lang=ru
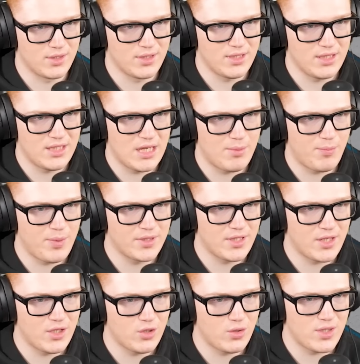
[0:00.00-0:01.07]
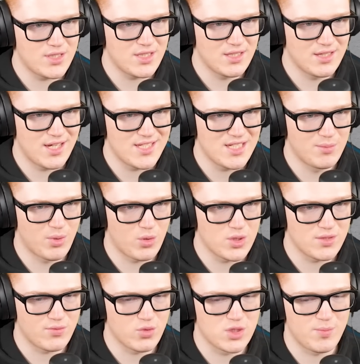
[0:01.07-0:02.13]
Ты, я попадаю один на один
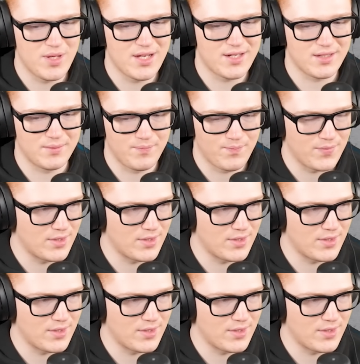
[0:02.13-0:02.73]
против узбека.